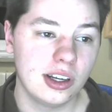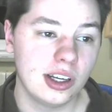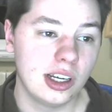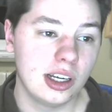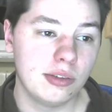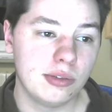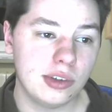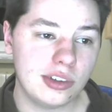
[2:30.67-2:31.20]

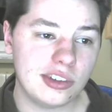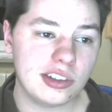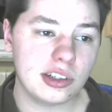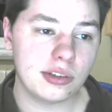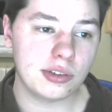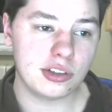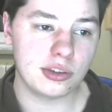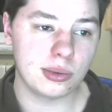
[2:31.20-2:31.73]
Witzige
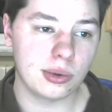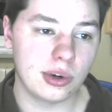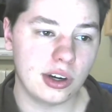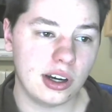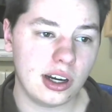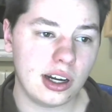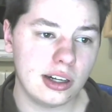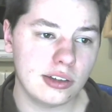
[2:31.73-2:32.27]

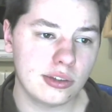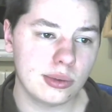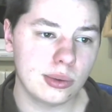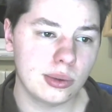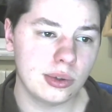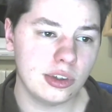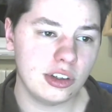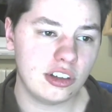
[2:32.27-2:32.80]
Frisur.
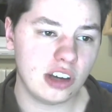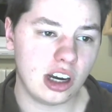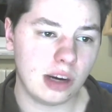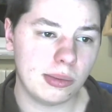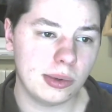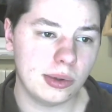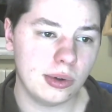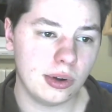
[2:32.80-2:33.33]
Also, ich
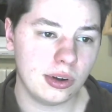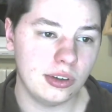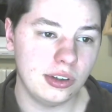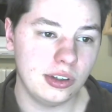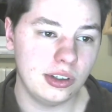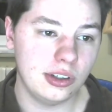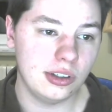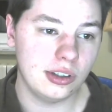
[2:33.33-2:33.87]
habe noch
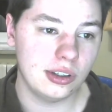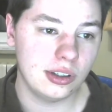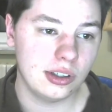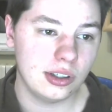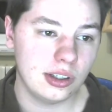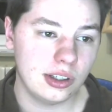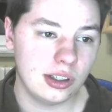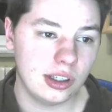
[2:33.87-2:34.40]
nie,
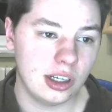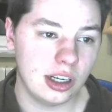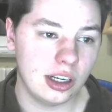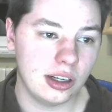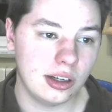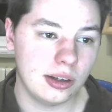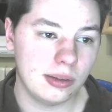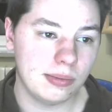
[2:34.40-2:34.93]

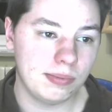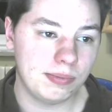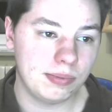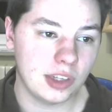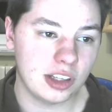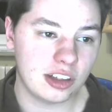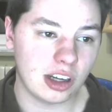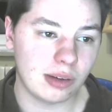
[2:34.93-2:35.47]
ähm,
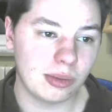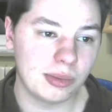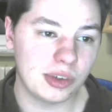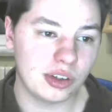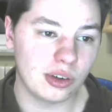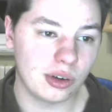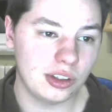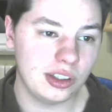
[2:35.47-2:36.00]
ich habe mich
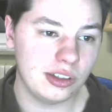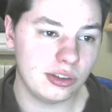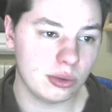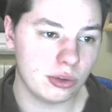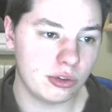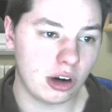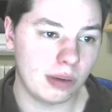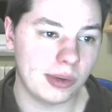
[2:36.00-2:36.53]
noch nie so
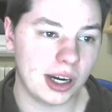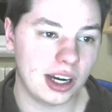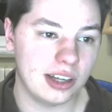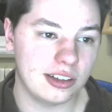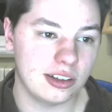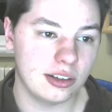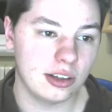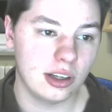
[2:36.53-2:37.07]

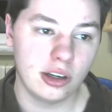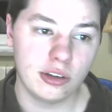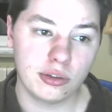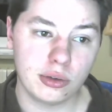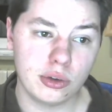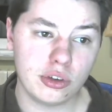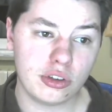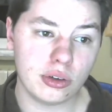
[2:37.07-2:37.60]
vorbereitet.
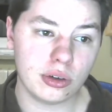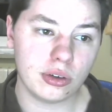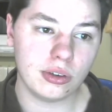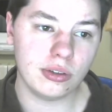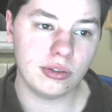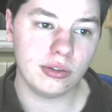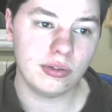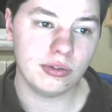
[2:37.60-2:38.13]

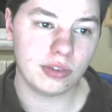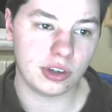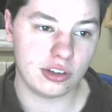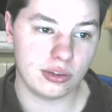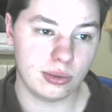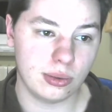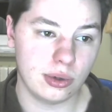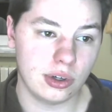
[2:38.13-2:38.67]
Frühstücken,
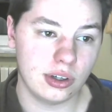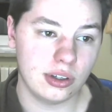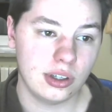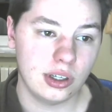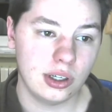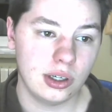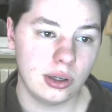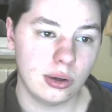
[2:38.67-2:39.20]
Frisur
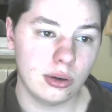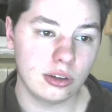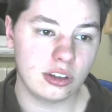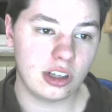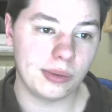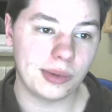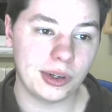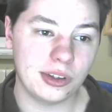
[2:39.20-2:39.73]
und
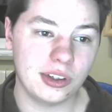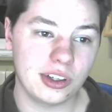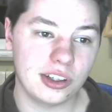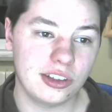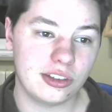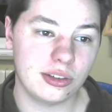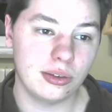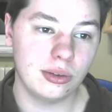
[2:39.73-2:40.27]
Klamotten
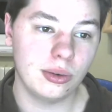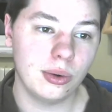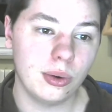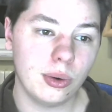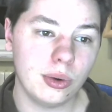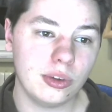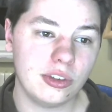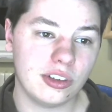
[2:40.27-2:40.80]
richten
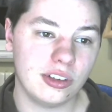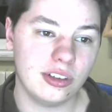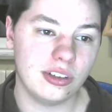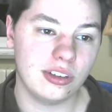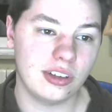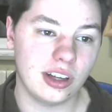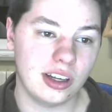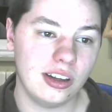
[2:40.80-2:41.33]
und
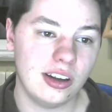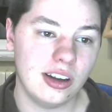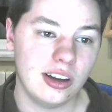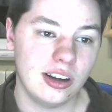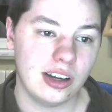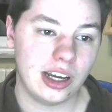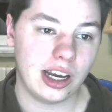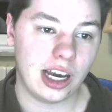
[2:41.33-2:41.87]
dann
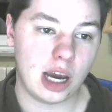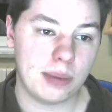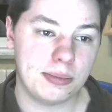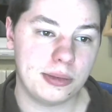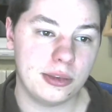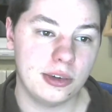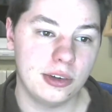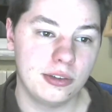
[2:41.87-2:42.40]

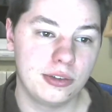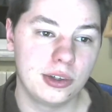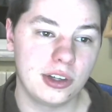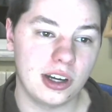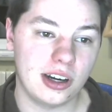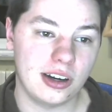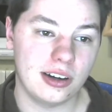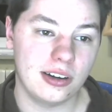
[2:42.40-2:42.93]
ab für da.